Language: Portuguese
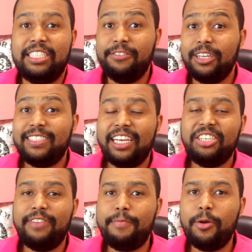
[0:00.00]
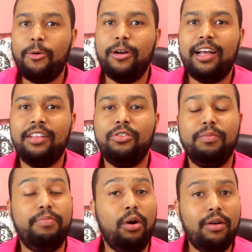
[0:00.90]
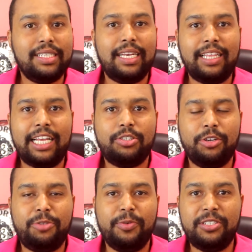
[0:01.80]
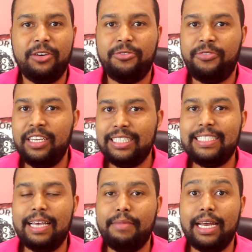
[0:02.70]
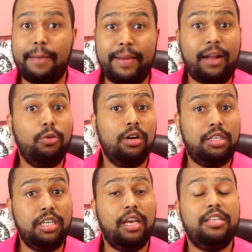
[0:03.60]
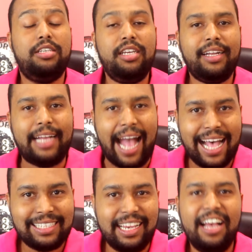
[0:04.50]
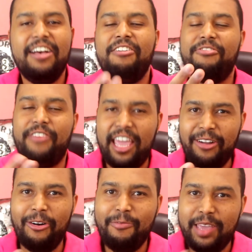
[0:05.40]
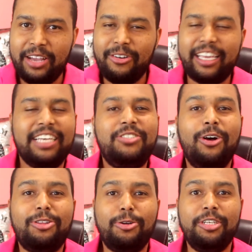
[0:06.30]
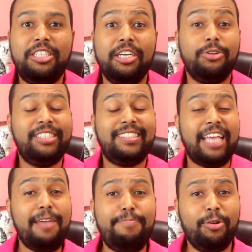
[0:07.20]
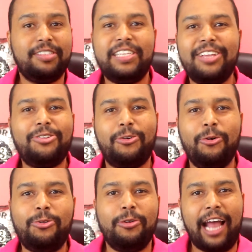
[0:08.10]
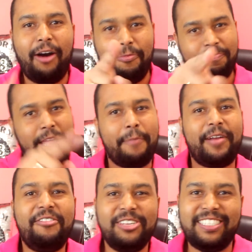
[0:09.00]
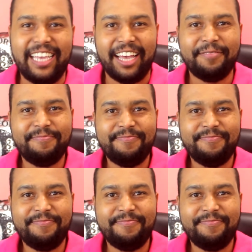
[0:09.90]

Se você estiver procurando boas atrações para o seu fim de semana para curtir de casa, vem comigo que esse outro giro 100% cultural é para você.